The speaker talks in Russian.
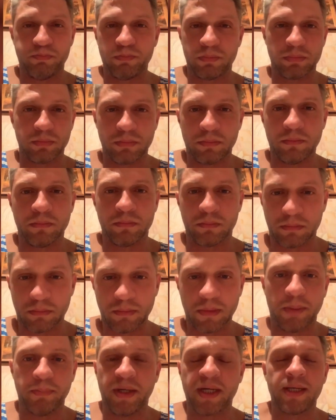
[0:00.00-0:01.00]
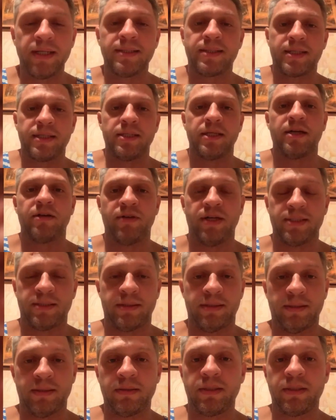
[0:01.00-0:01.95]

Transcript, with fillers: могли тренироваться.